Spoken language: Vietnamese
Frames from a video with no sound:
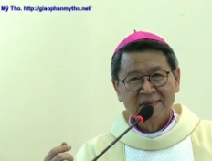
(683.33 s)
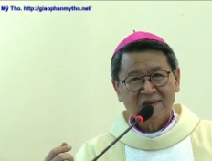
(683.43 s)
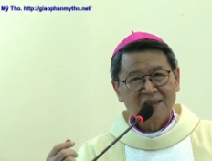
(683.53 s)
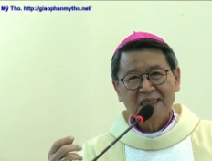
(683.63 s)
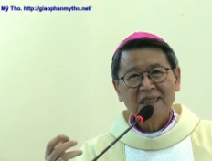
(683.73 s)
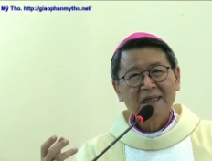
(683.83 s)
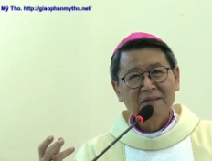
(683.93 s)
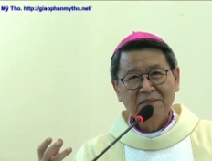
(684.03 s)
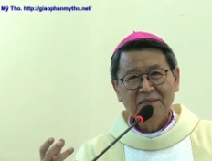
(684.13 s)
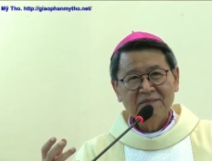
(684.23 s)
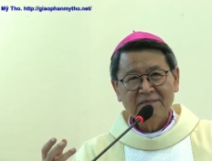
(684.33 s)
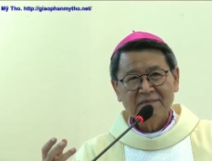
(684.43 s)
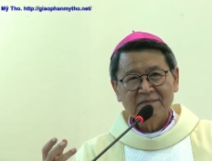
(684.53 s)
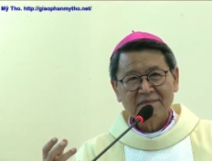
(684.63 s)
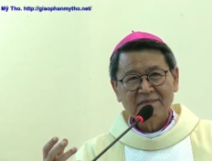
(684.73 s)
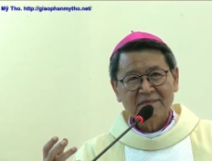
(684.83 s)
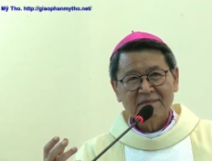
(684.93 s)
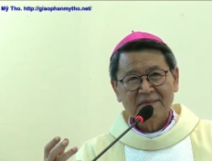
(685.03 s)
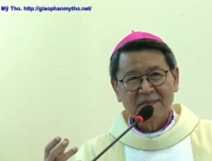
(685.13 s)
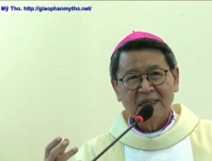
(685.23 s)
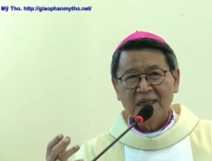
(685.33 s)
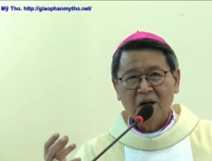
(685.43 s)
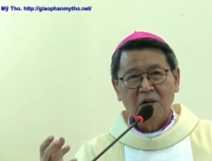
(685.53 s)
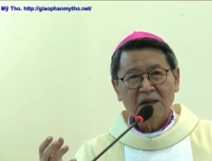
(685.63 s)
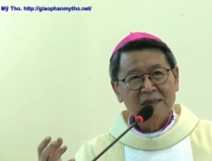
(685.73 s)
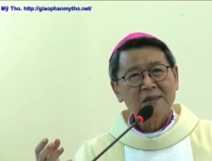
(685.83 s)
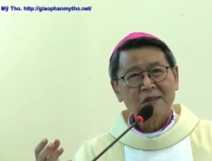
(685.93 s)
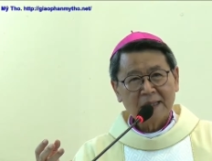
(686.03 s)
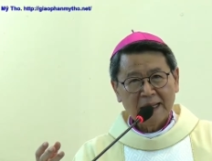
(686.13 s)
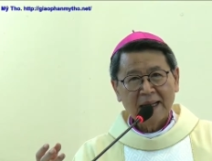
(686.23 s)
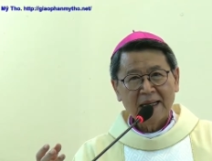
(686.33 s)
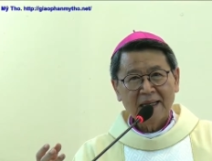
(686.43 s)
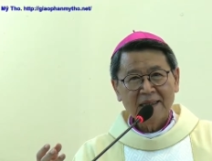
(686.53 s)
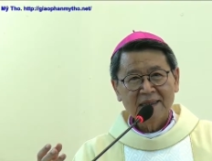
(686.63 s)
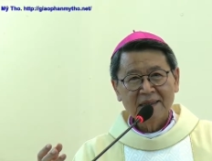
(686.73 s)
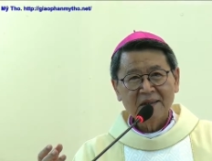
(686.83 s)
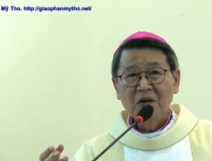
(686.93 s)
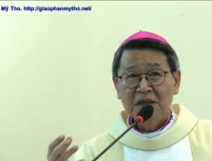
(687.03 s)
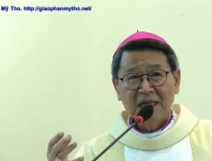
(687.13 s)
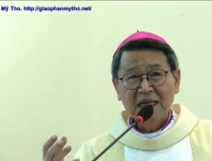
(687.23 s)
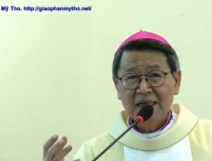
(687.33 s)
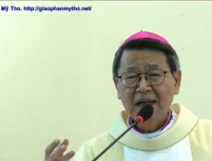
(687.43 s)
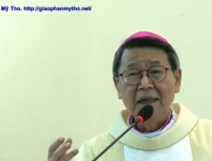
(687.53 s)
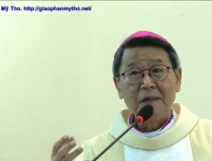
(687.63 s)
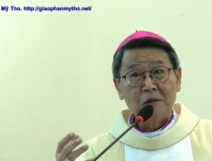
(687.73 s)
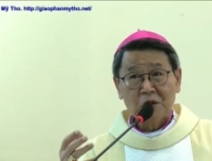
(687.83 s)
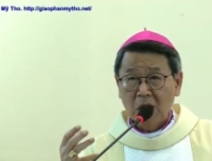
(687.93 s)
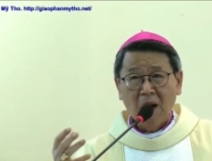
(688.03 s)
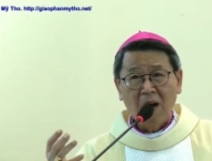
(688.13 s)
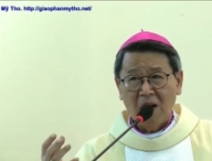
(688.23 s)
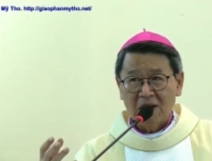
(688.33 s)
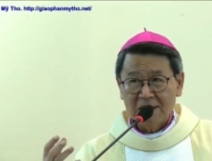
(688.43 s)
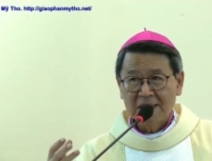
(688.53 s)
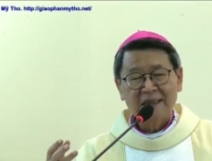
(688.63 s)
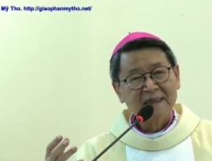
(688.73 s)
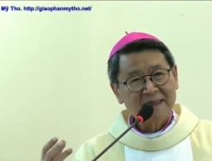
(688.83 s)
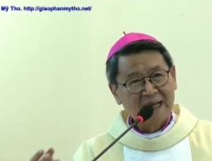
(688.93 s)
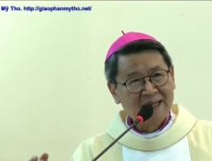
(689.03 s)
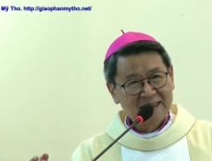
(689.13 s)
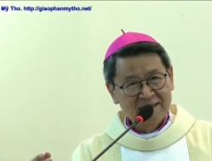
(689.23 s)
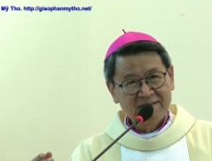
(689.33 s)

con chim ở đậu cành tre tôi nay ở trọ trần gian